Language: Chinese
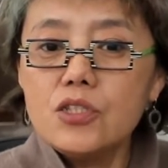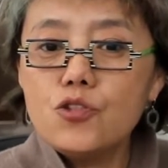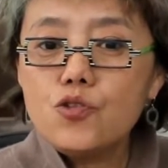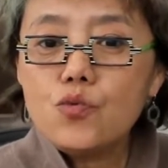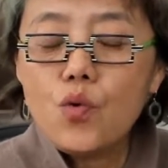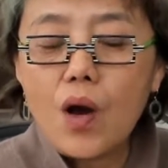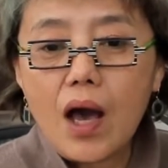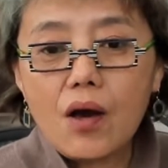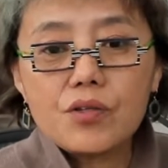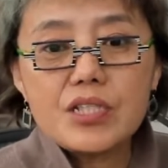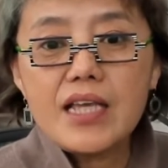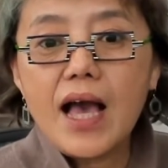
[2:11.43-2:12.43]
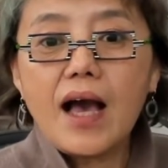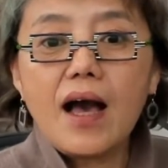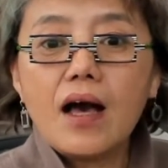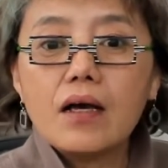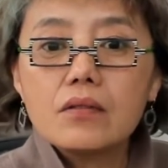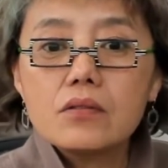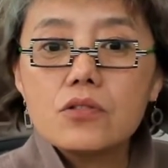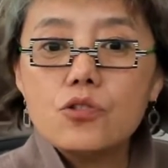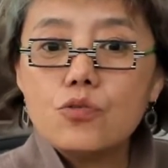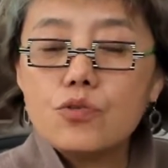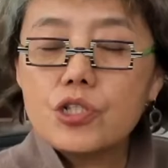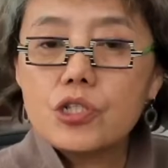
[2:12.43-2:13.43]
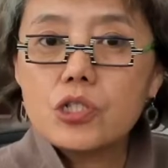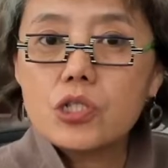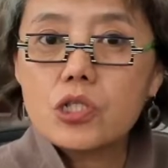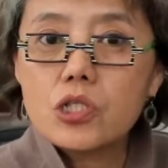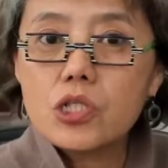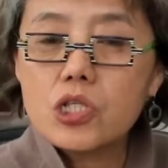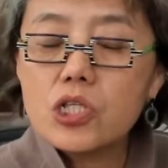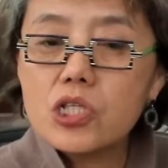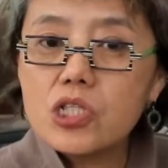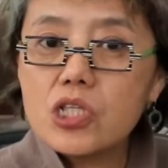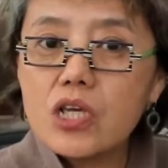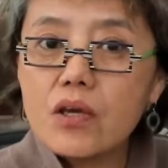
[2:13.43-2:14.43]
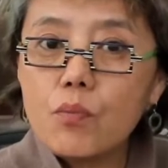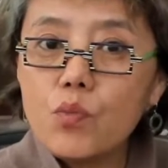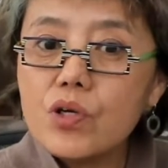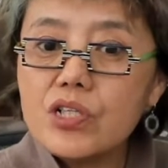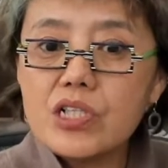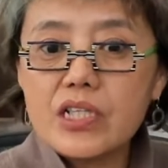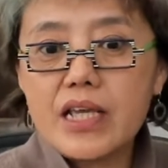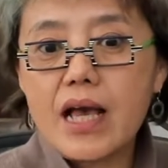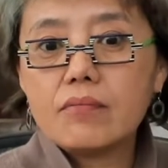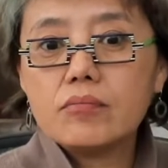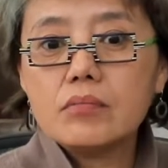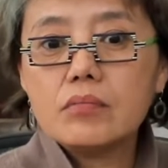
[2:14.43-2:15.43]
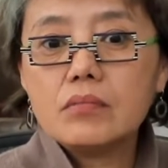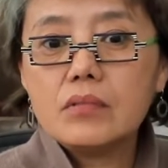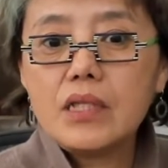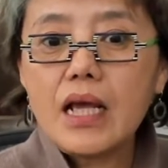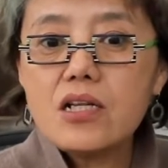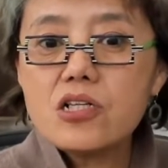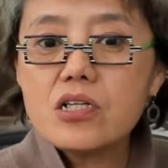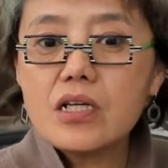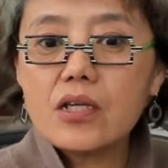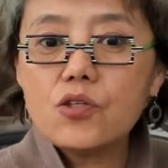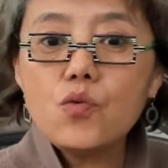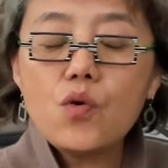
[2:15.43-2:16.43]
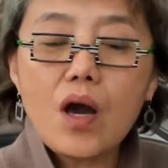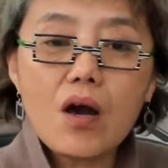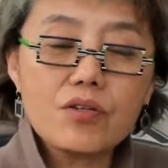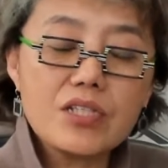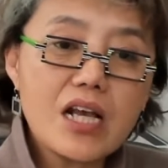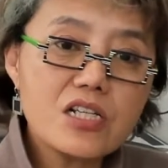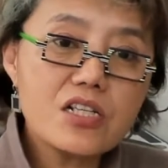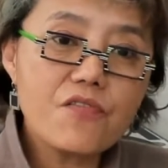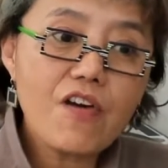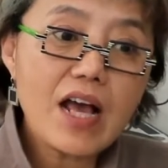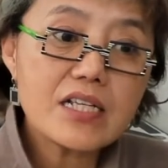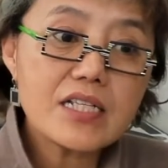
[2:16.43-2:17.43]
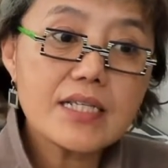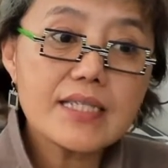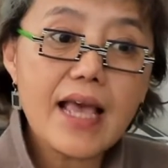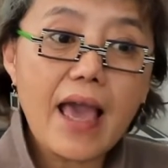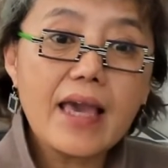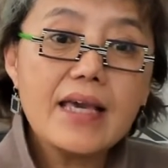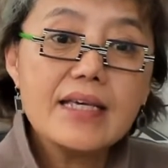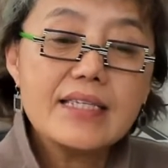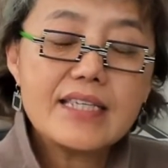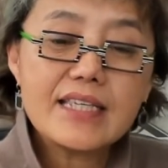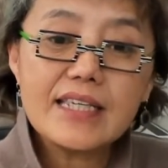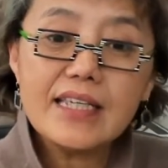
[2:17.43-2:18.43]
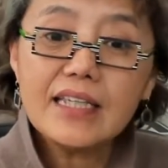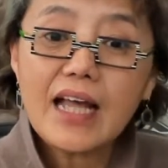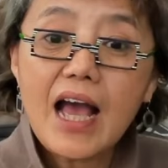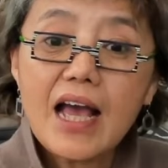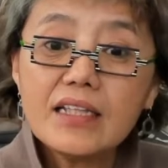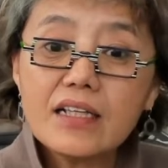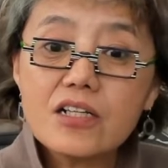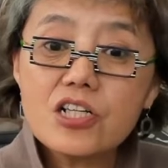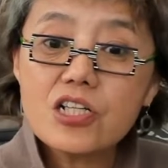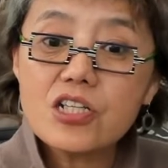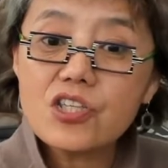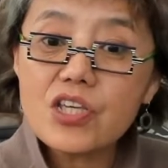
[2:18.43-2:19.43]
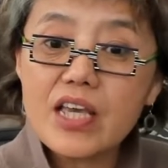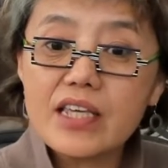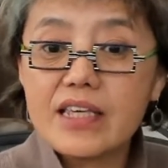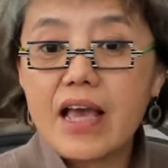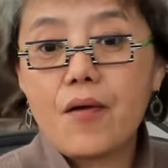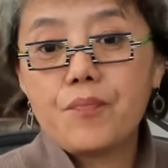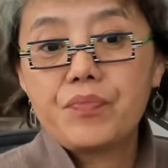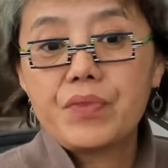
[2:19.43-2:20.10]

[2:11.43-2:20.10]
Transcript: 就好像啊，就是世界末日一样。但是呢，又好像是发生在其他的世界一样。